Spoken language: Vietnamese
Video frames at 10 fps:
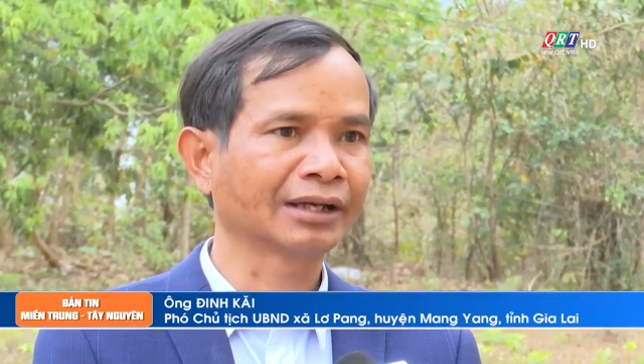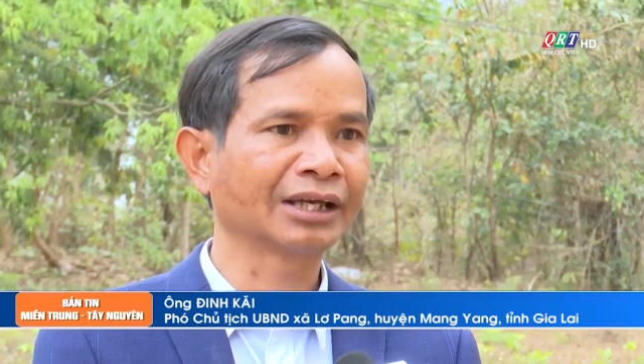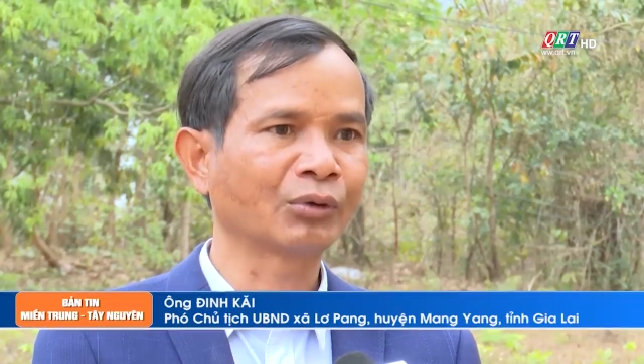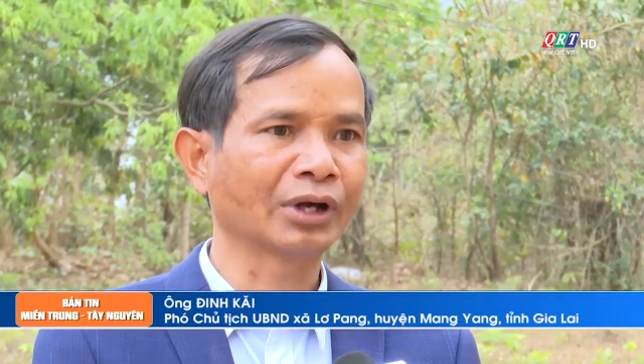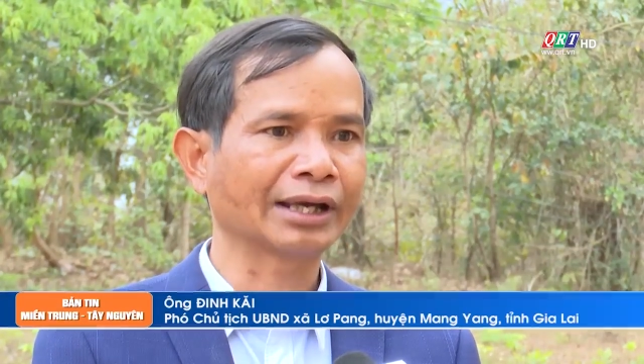
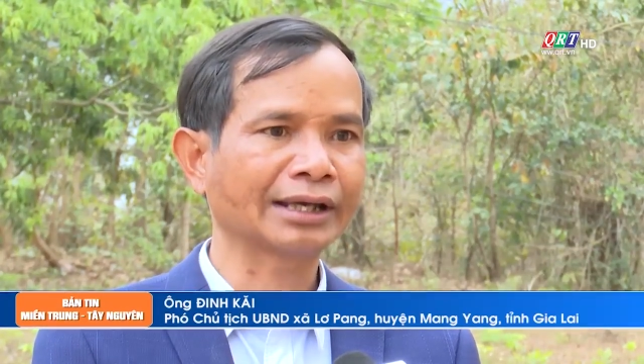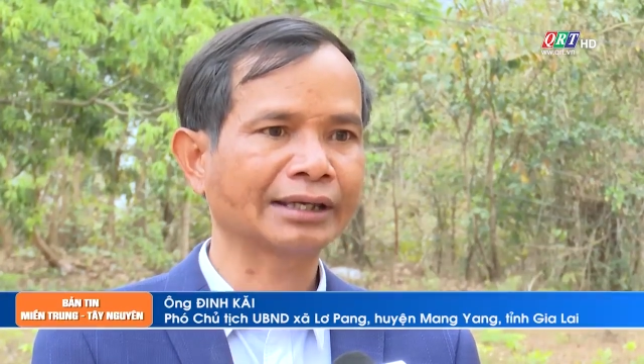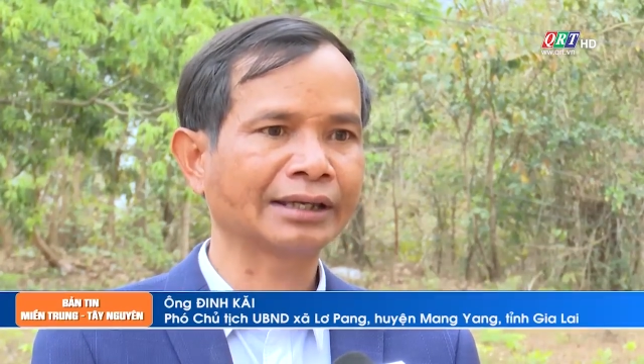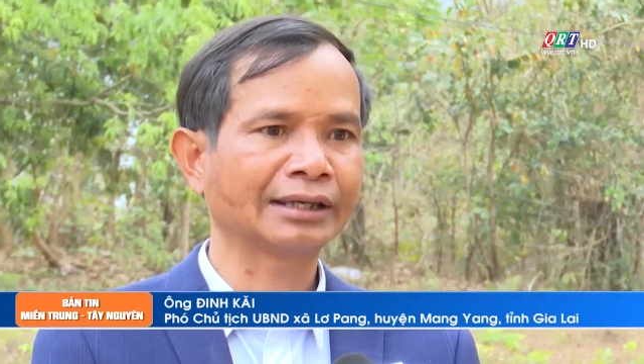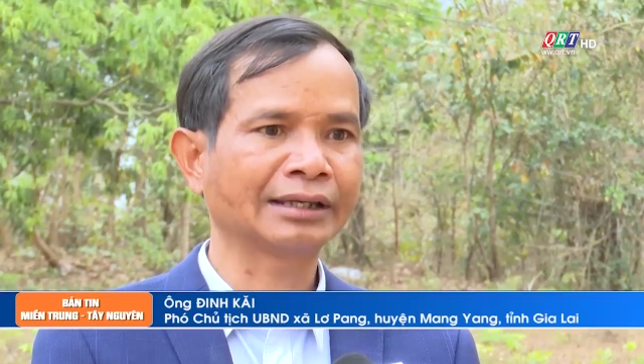kêu gọi các
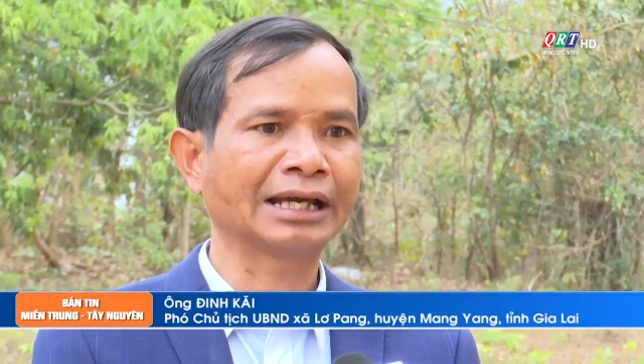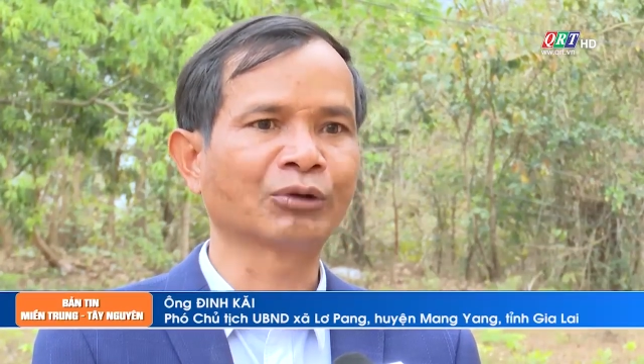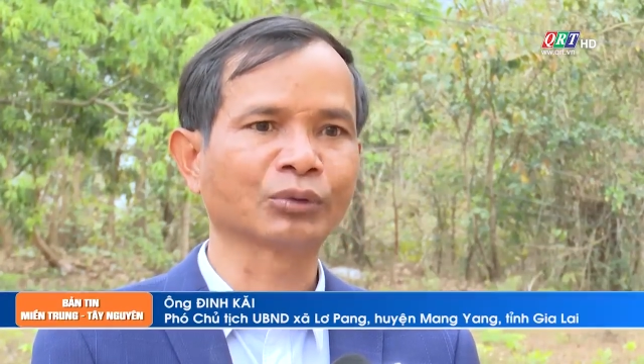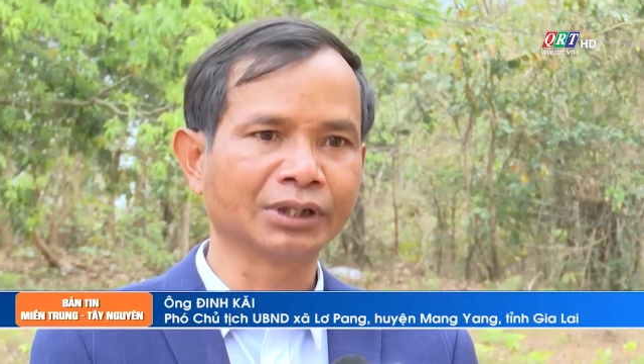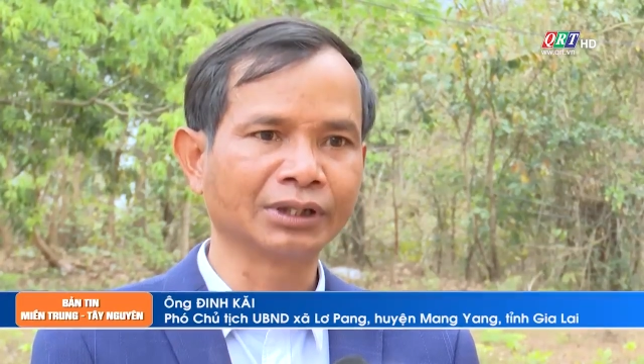cái
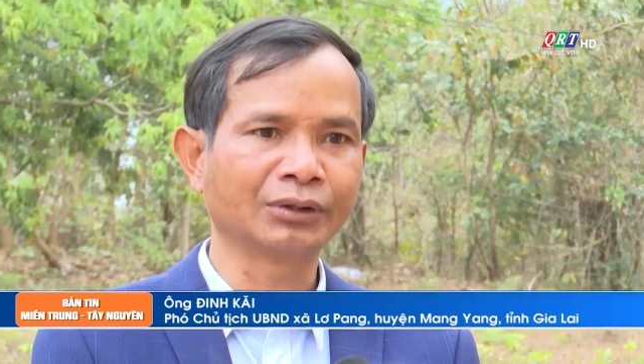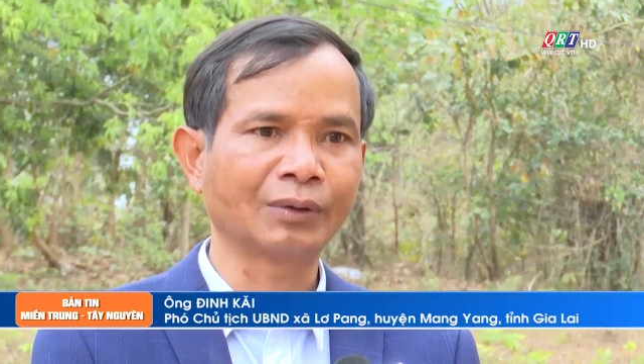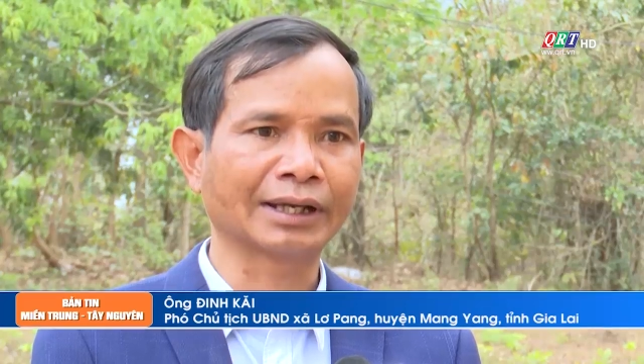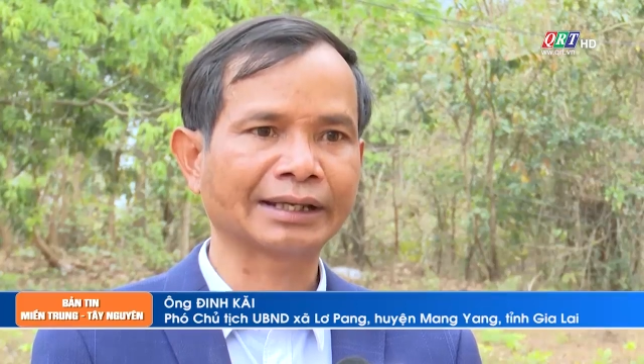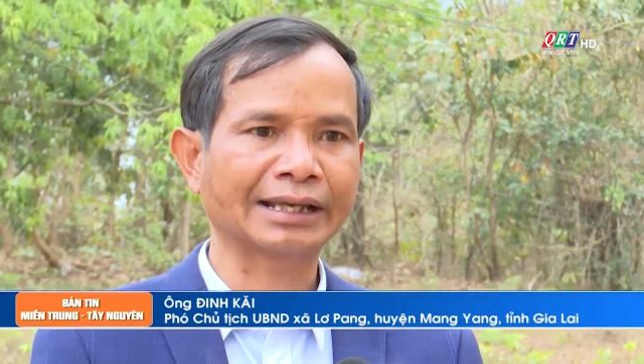nhà đầu tư
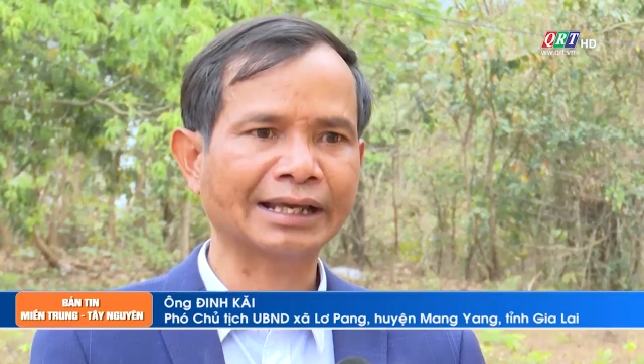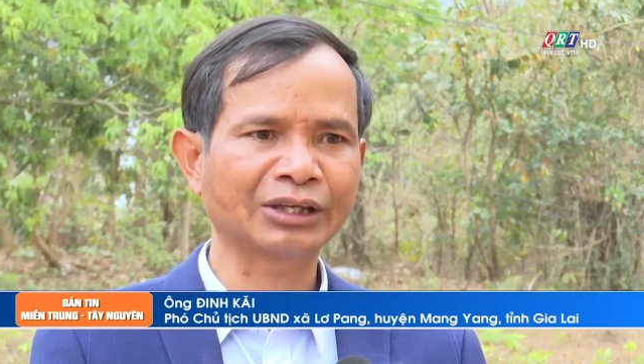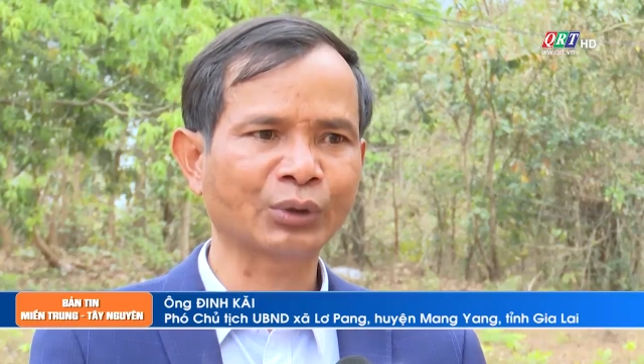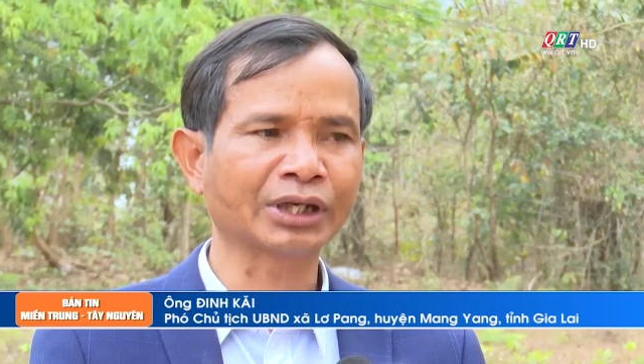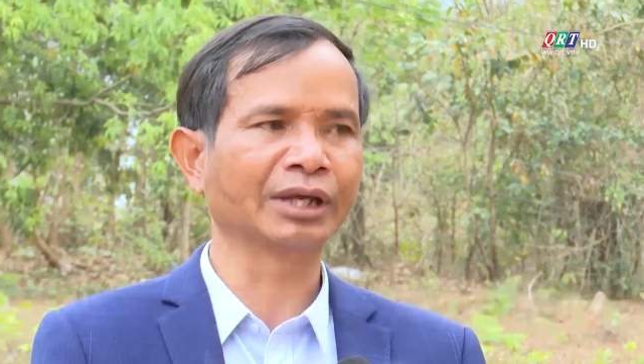hoặc là các
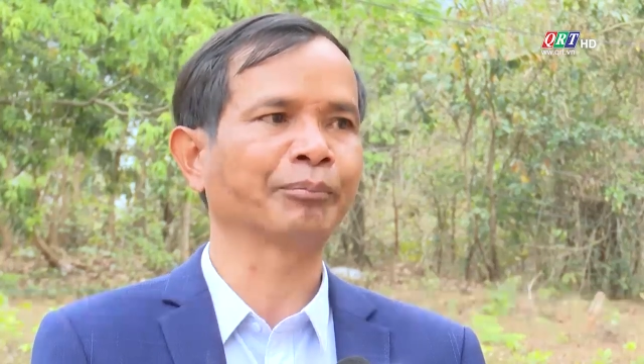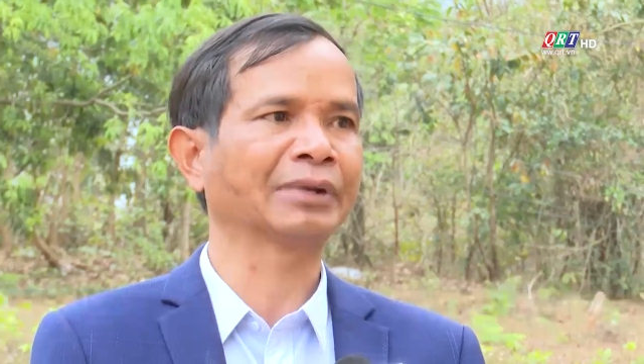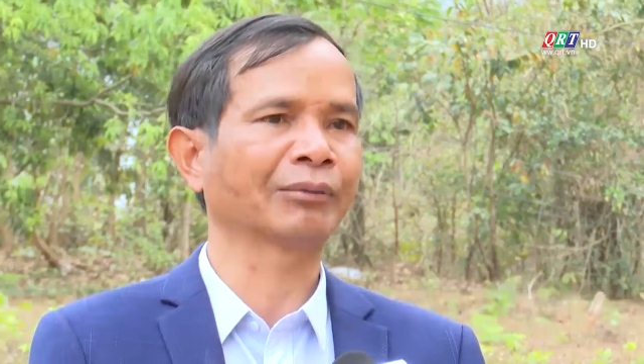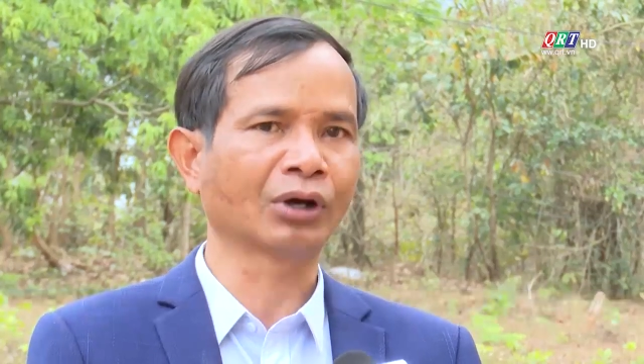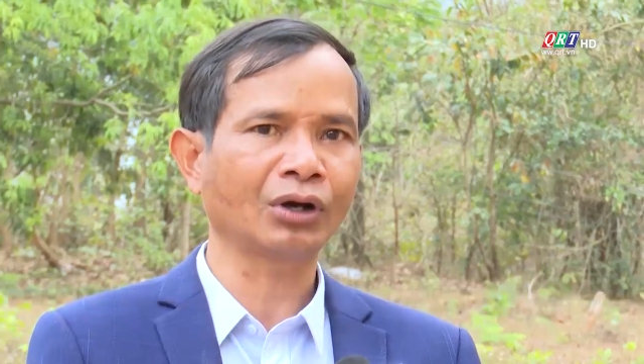cái doanh nghiệp
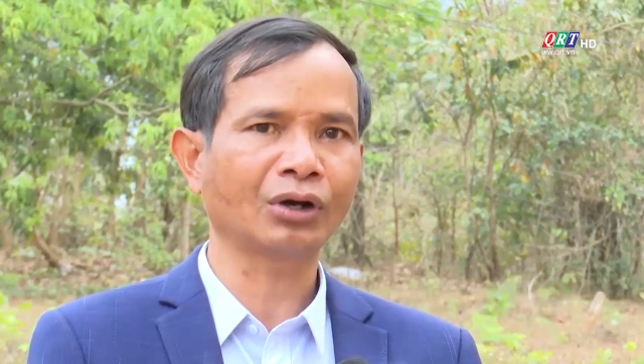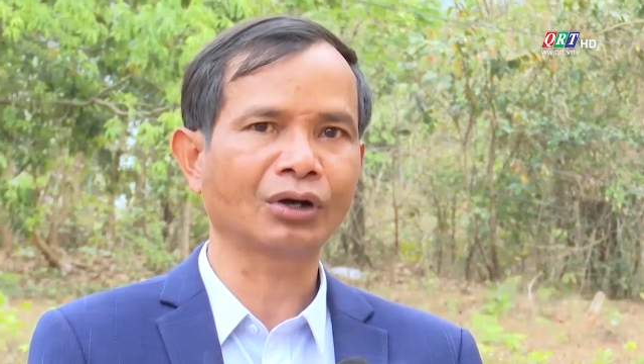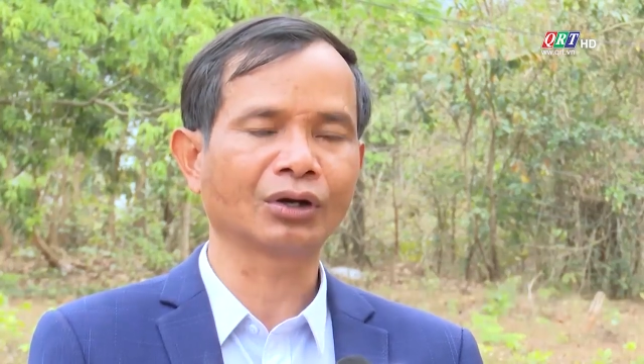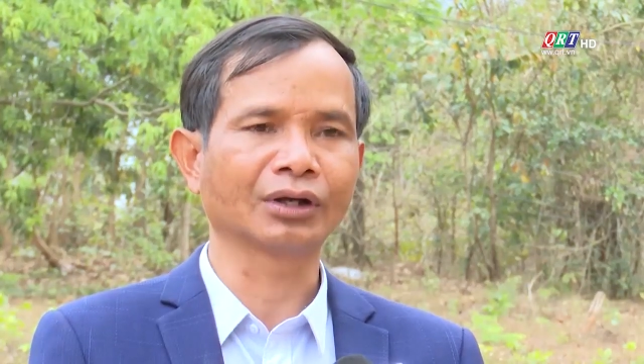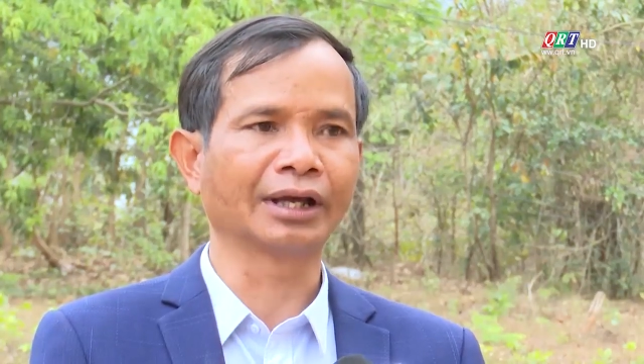nào đó
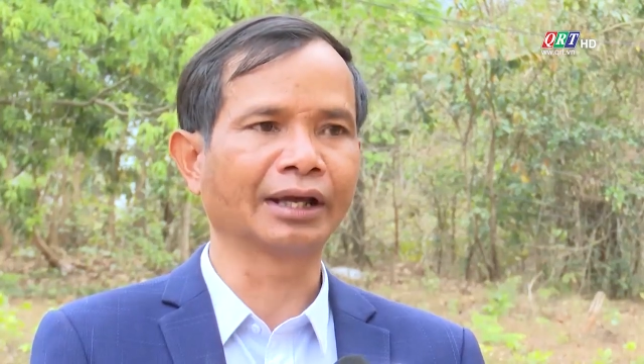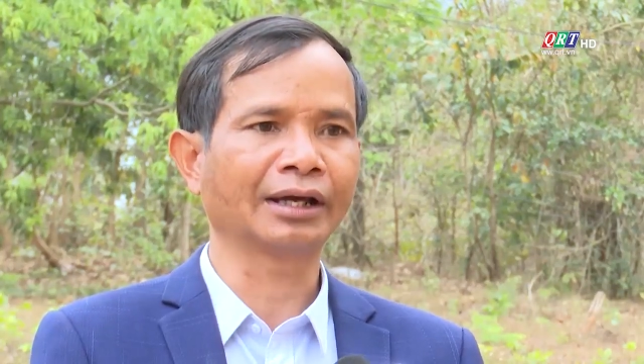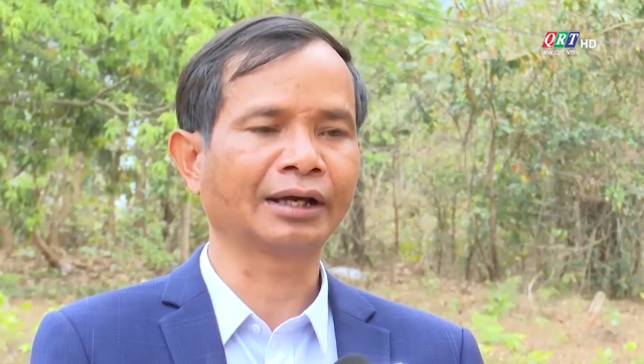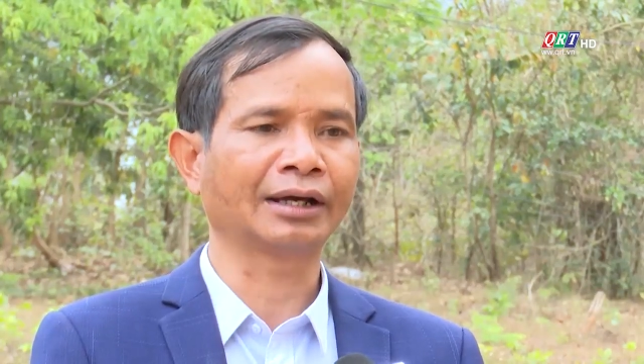để